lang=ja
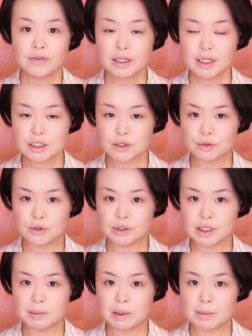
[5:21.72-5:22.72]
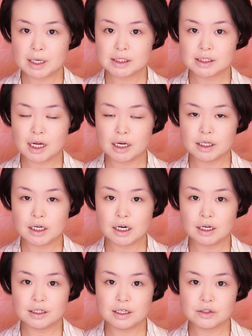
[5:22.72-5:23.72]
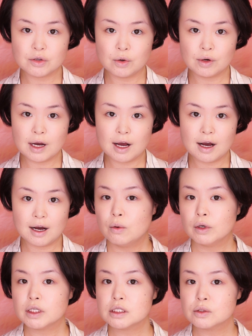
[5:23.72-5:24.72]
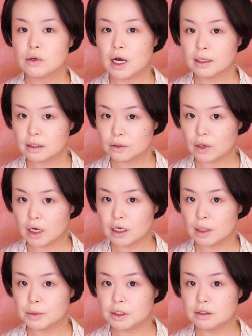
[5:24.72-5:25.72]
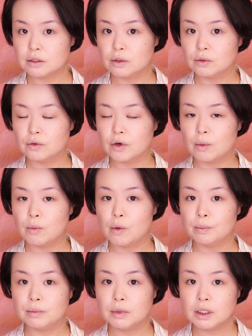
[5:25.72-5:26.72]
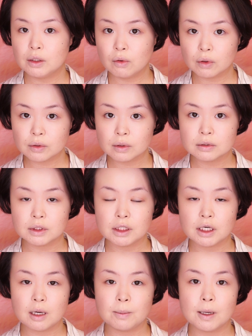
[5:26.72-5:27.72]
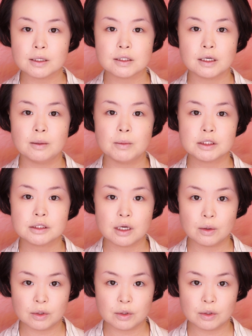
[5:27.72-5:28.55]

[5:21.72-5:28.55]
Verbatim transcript: ンデーション塗ってみましたいかがでしょうか私の肌の赤みっていうのがもう見事にカバーされましたよ